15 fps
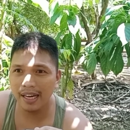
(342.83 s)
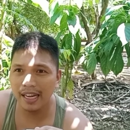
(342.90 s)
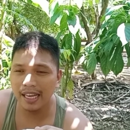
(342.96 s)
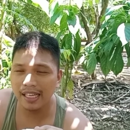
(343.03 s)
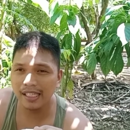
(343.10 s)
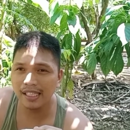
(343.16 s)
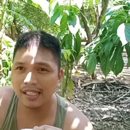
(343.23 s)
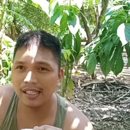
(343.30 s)

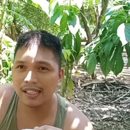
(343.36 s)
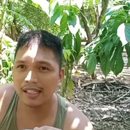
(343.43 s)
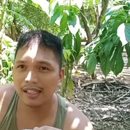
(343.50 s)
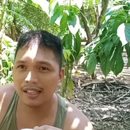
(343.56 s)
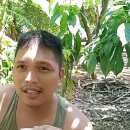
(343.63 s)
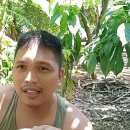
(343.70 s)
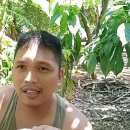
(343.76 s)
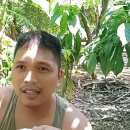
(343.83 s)
list
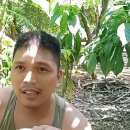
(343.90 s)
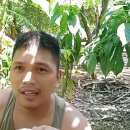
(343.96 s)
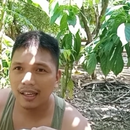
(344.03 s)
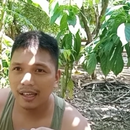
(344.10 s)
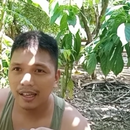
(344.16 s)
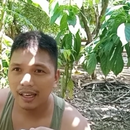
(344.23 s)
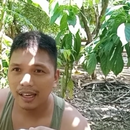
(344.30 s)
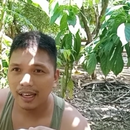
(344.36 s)

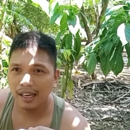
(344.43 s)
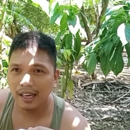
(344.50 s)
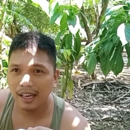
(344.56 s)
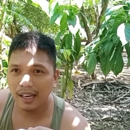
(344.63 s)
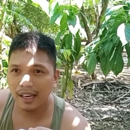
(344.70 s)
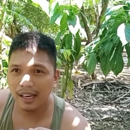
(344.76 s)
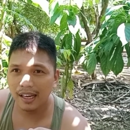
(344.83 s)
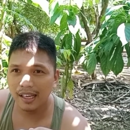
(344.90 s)

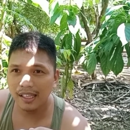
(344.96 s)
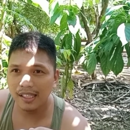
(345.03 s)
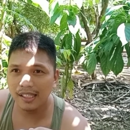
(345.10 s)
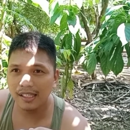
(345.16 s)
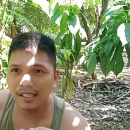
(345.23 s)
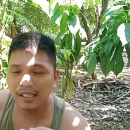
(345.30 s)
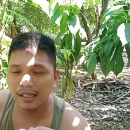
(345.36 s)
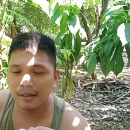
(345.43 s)

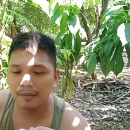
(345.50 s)
is